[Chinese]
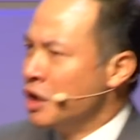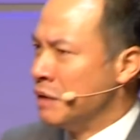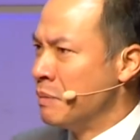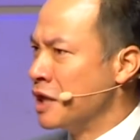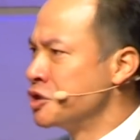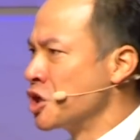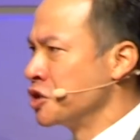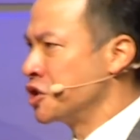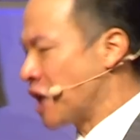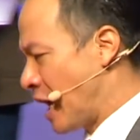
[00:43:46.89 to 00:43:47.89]
里面
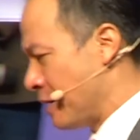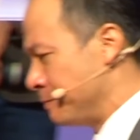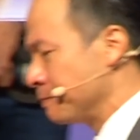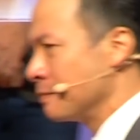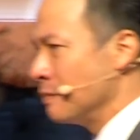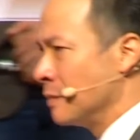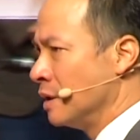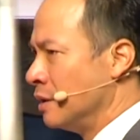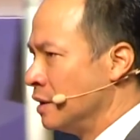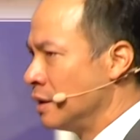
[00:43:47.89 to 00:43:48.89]
挣扎，
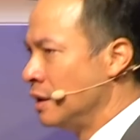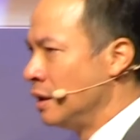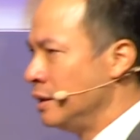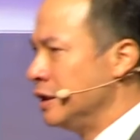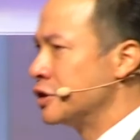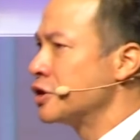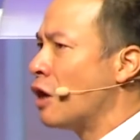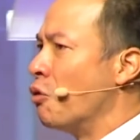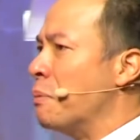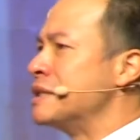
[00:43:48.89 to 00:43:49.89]
你知
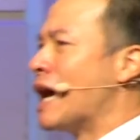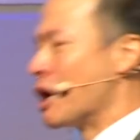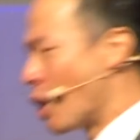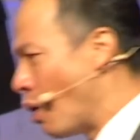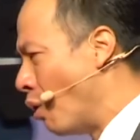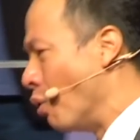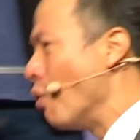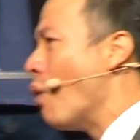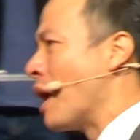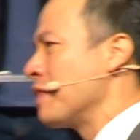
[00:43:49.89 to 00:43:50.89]
道我们在恐
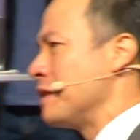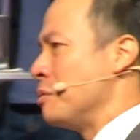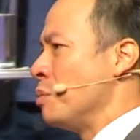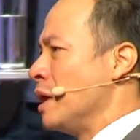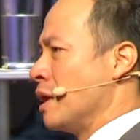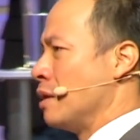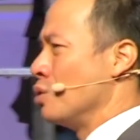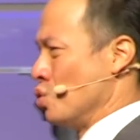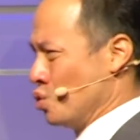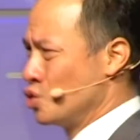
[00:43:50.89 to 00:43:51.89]
慌里面
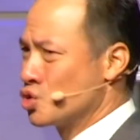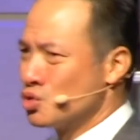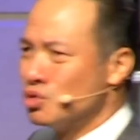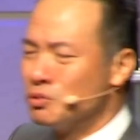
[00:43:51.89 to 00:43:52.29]
无助，